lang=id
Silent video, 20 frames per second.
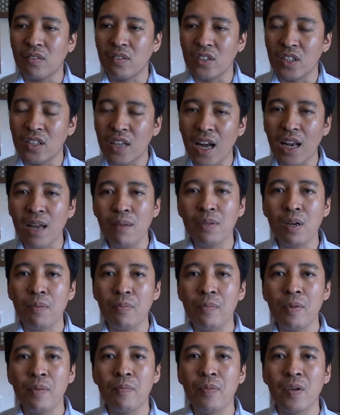di dalam
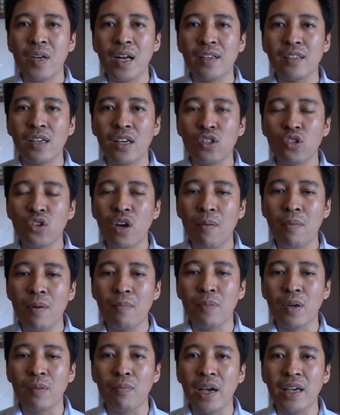kepemimpinannya juga
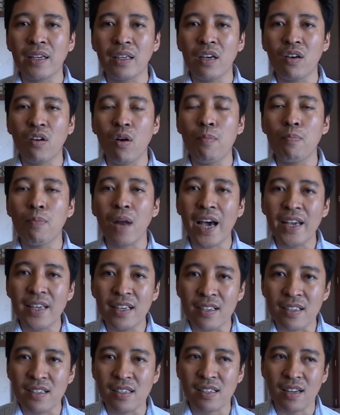memperbaiki
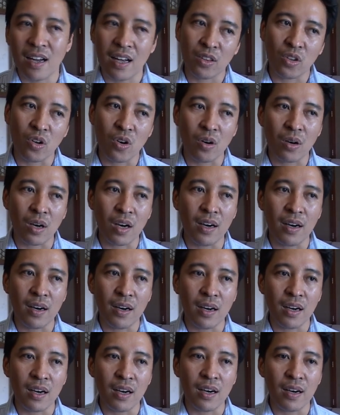compliance atau
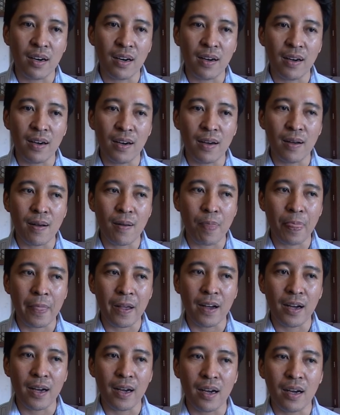uh,
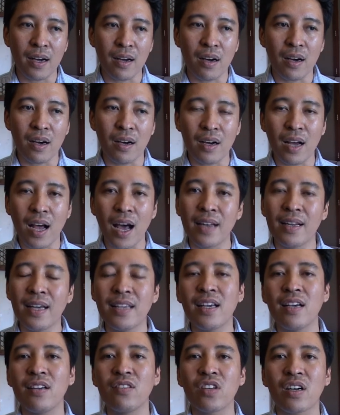uh,
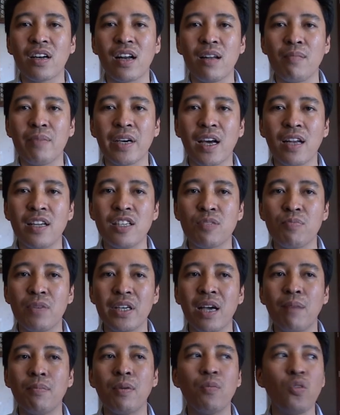adanya internal mekanisme
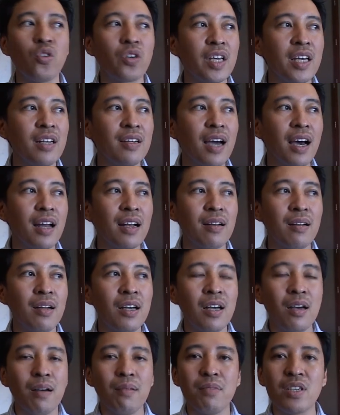yang memungkinkan
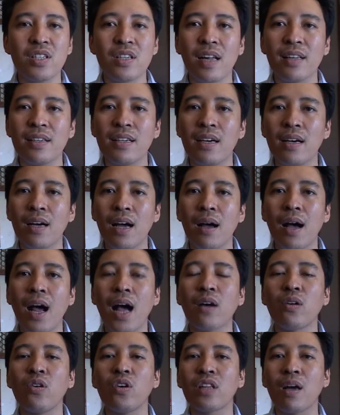misalnya
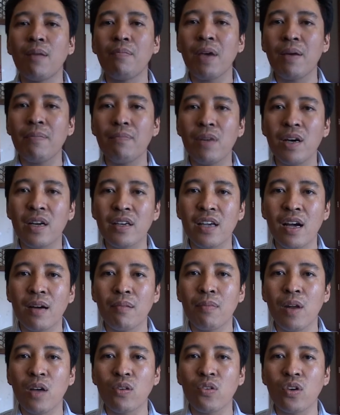anggota member
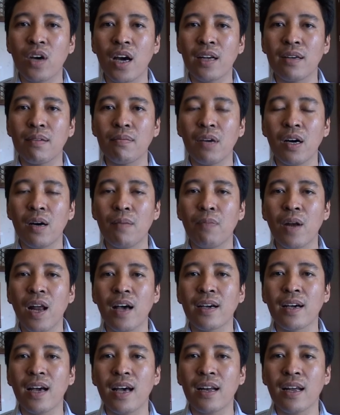yang melakukan uh,
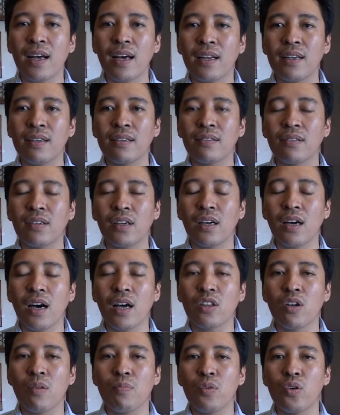pelanggaran uh,
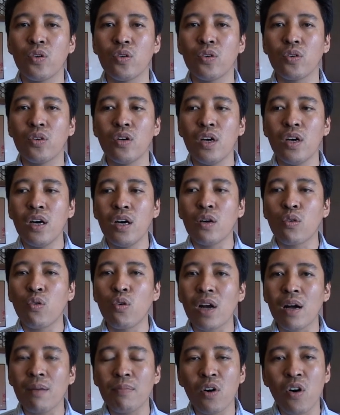ataupun
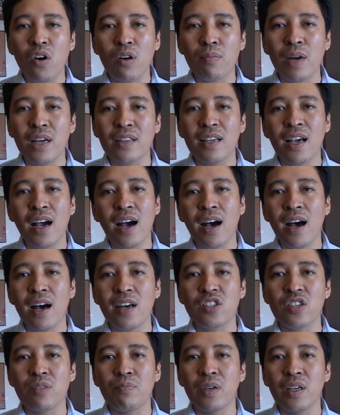kurang menghormati
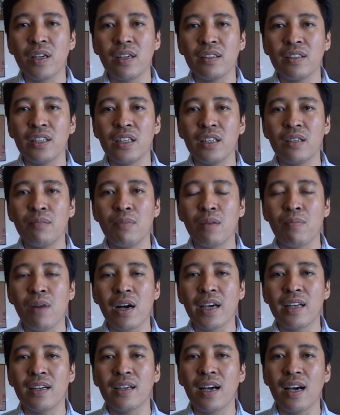hak-hak sipil di
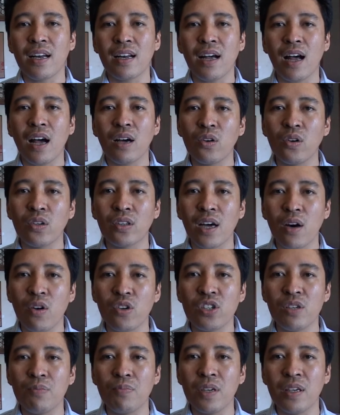berbagai negara anggota
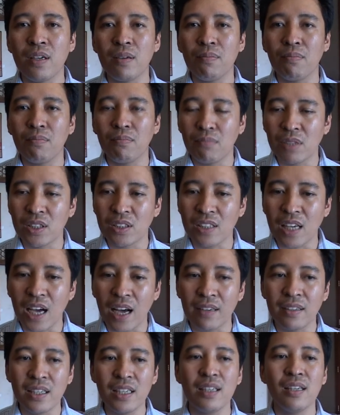OGP
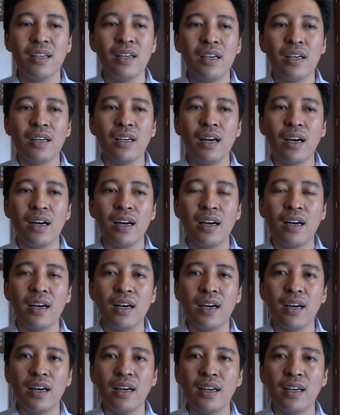menjadi
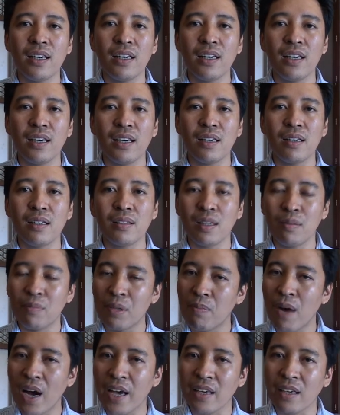uh,
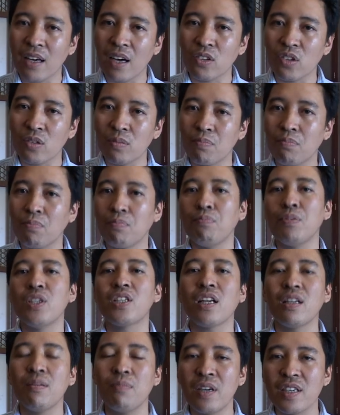lebih baik atau
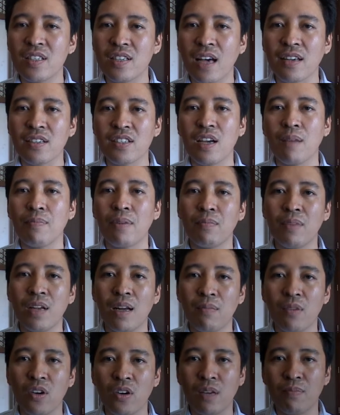bisa diberi sanksi
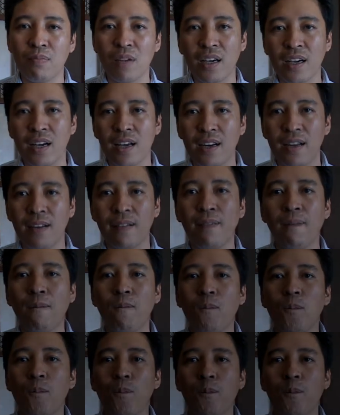apabila melakukan pelanggaran.